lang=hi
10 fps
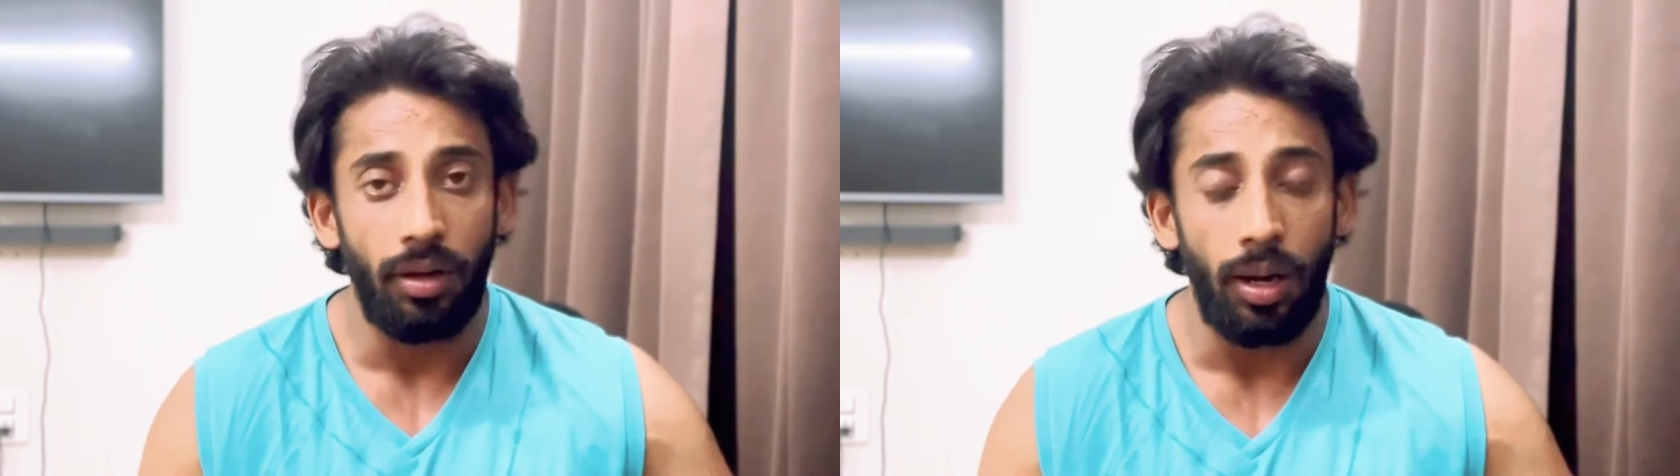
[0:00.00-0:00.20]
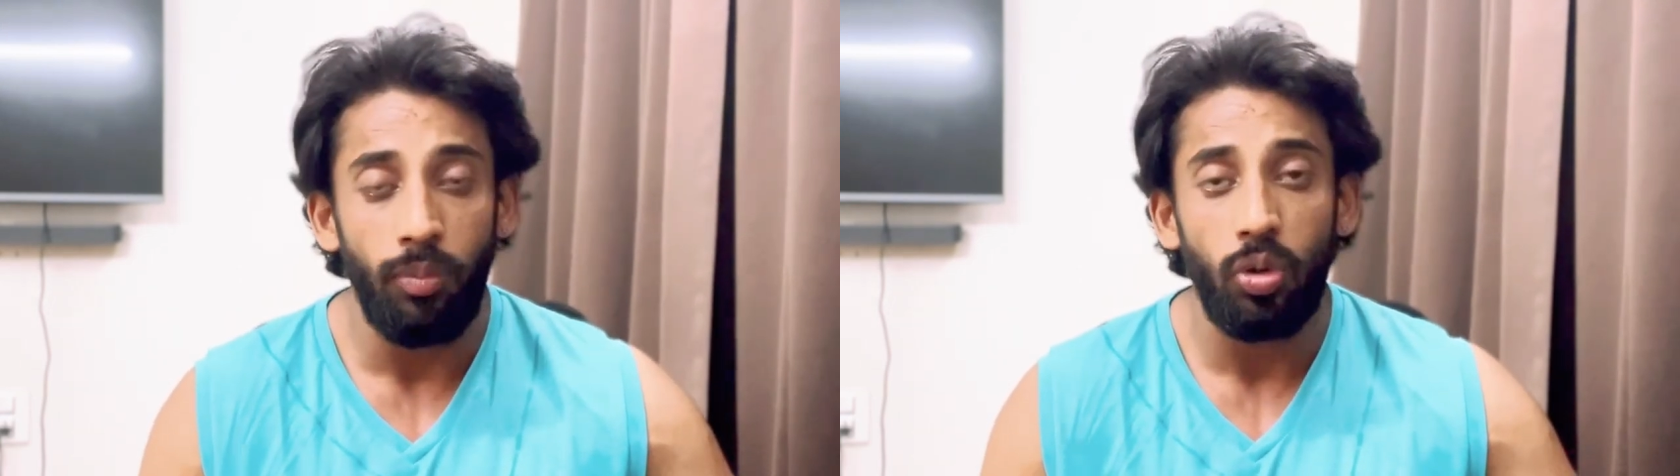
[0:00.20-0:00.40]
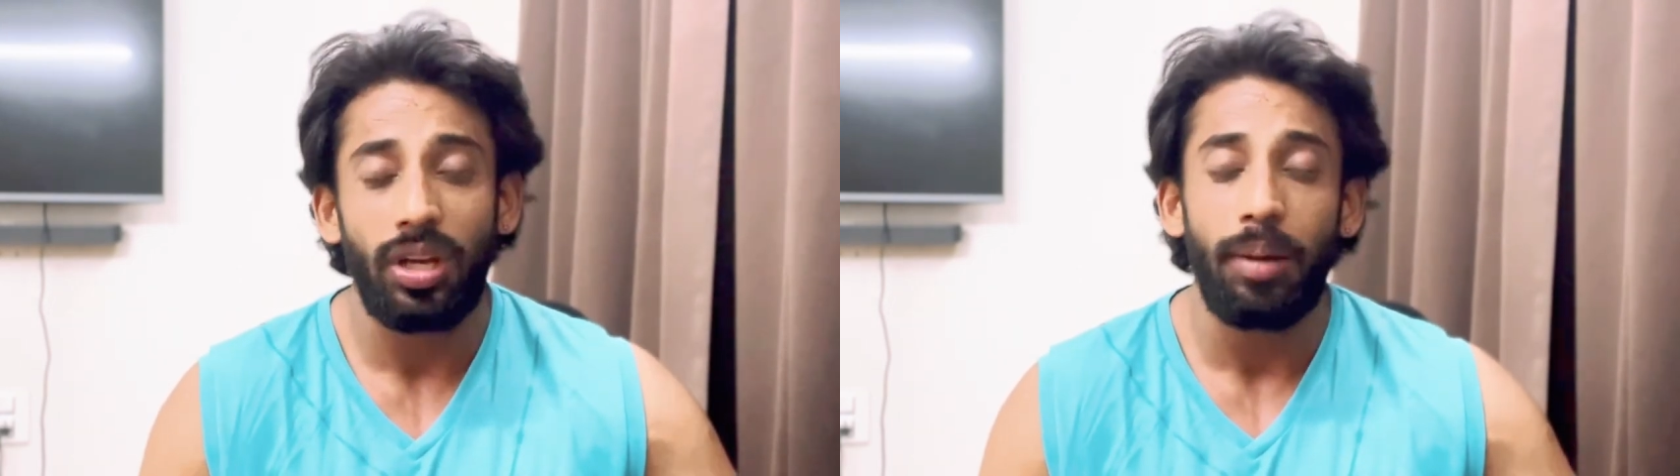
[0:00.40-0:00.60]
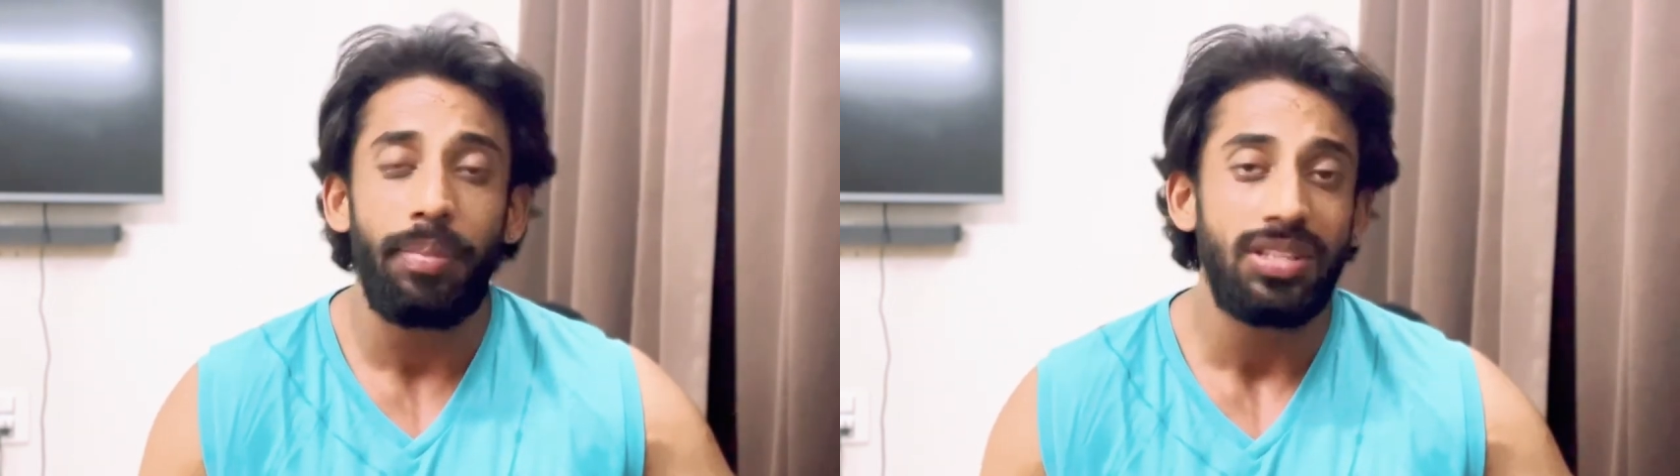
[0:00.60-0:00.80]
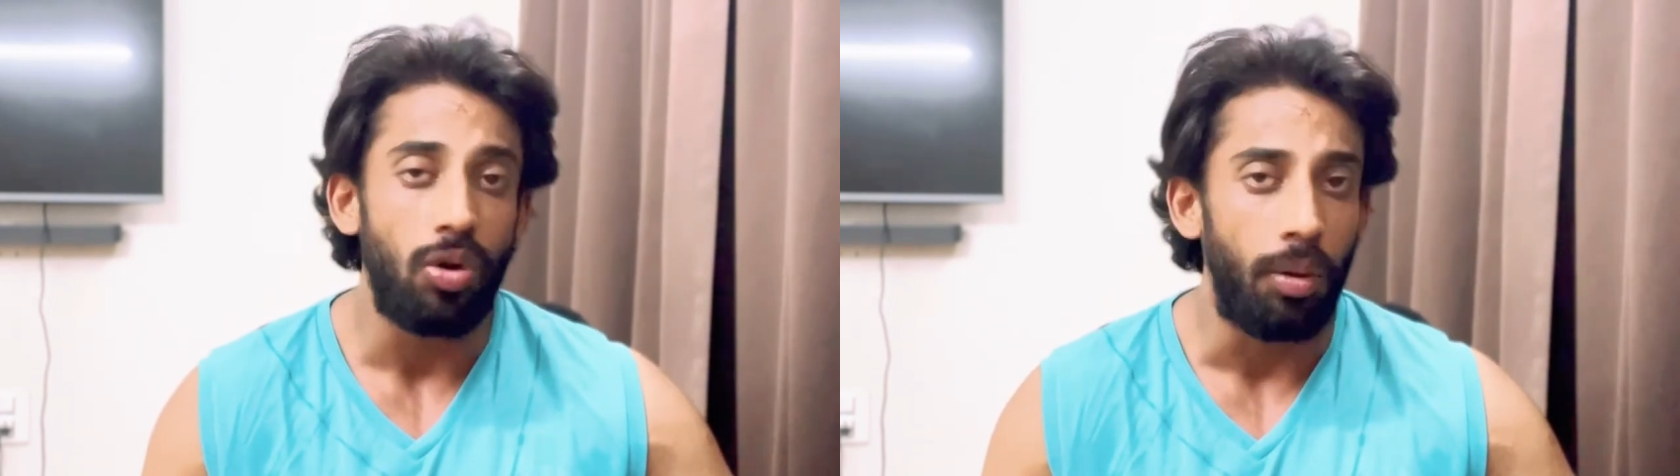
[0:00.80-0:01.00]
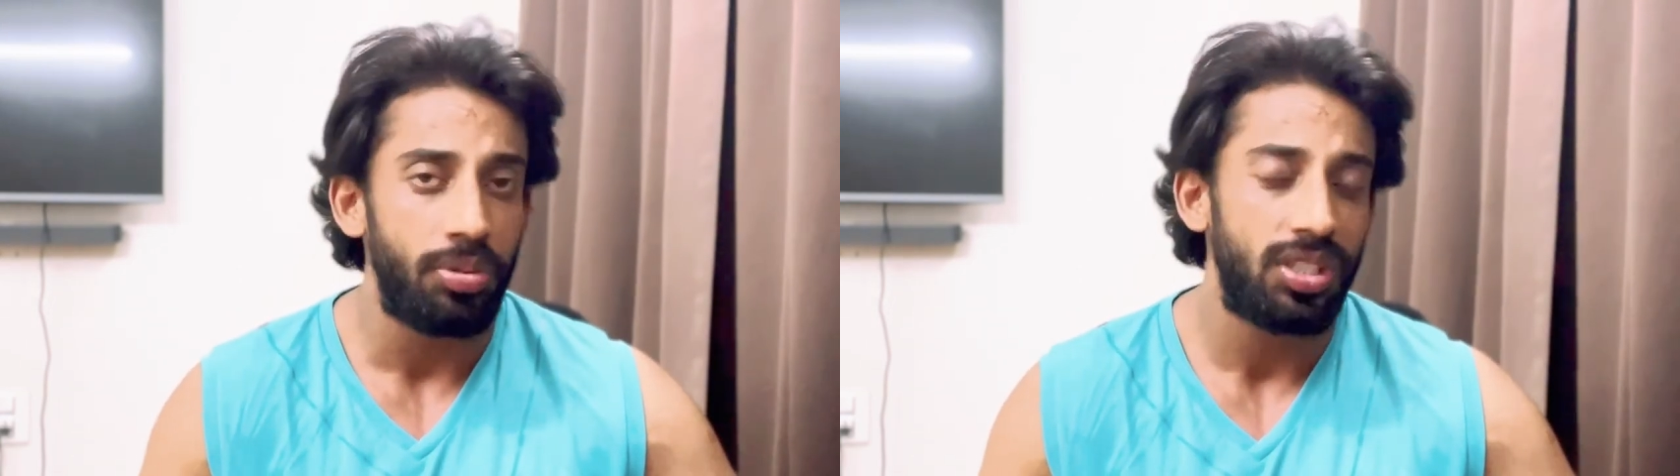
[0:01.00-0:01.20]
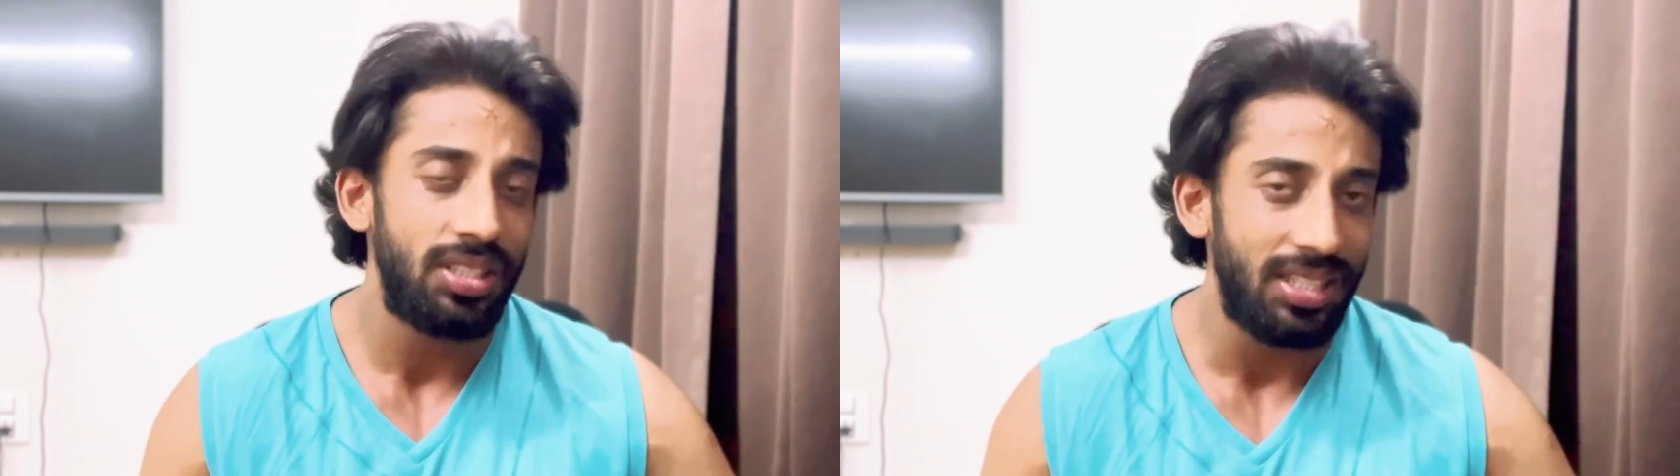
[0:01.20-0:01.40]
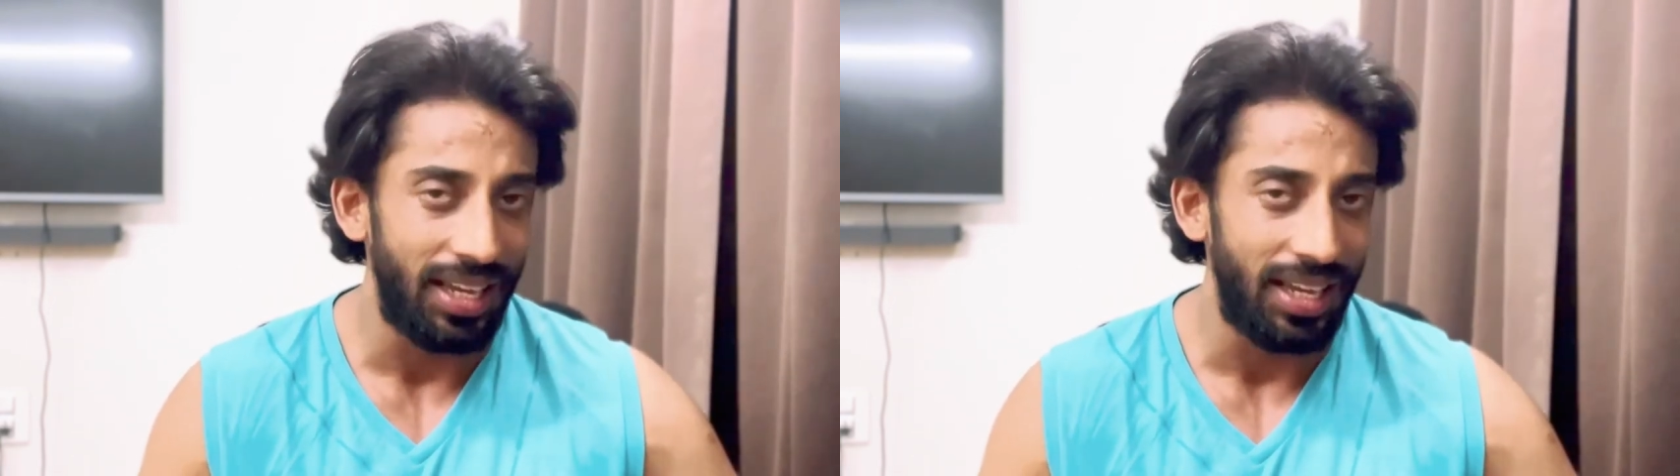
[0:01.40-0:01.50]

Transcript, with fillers: हम लोग के पास ऑप्शन